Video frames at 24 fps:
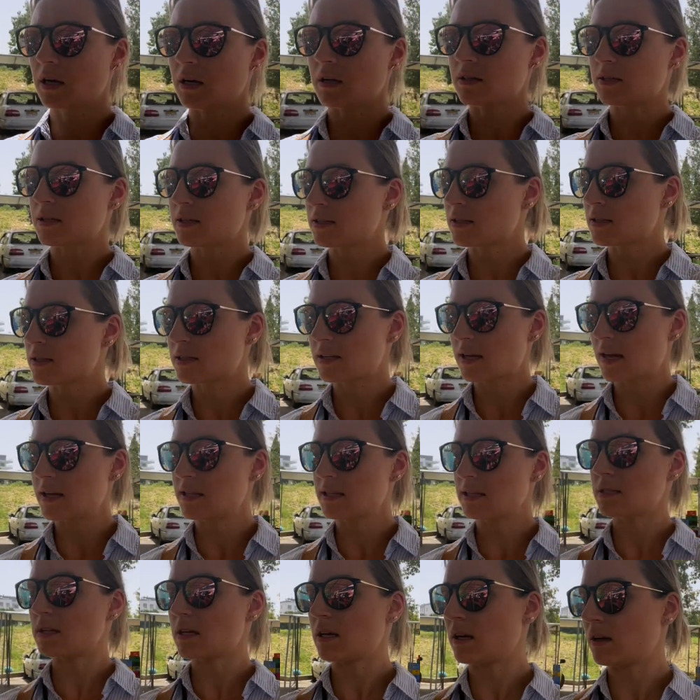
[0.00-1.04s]
dass das
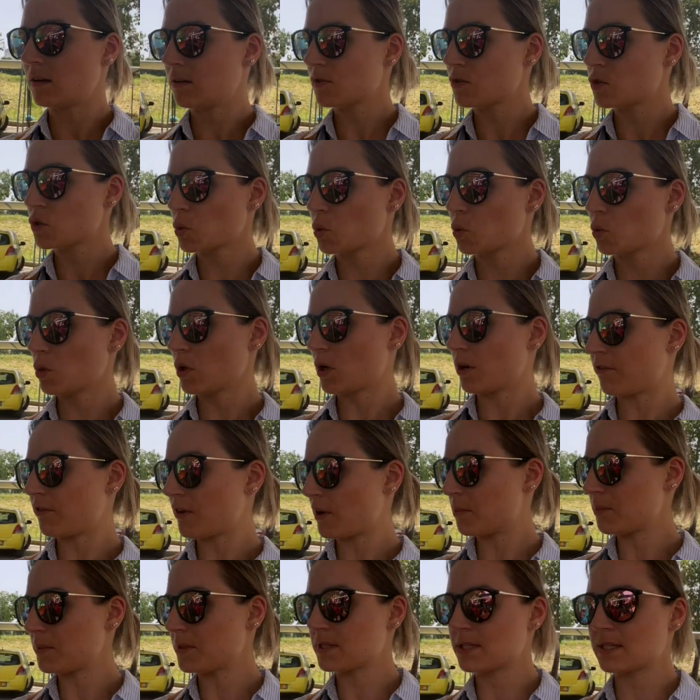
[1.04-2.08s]
Ganze so ungefähr
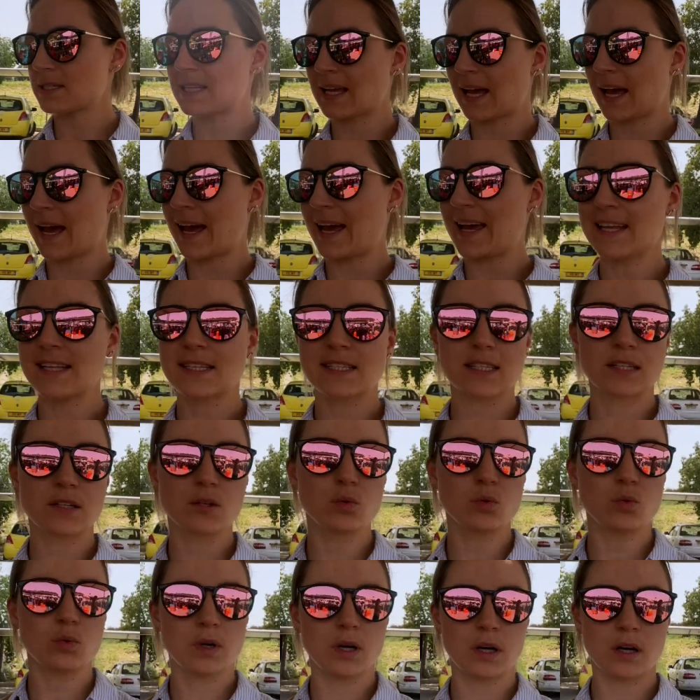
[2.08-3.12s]
bis 13
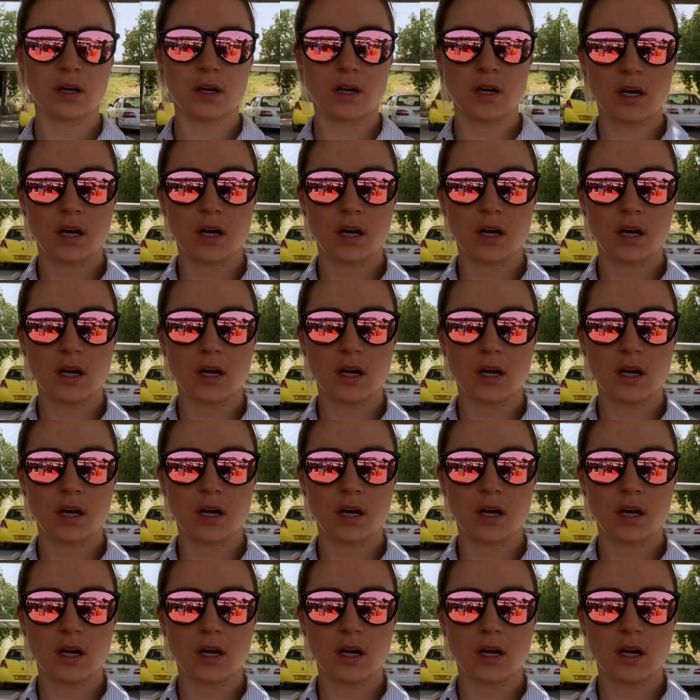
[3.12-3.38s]
Uhr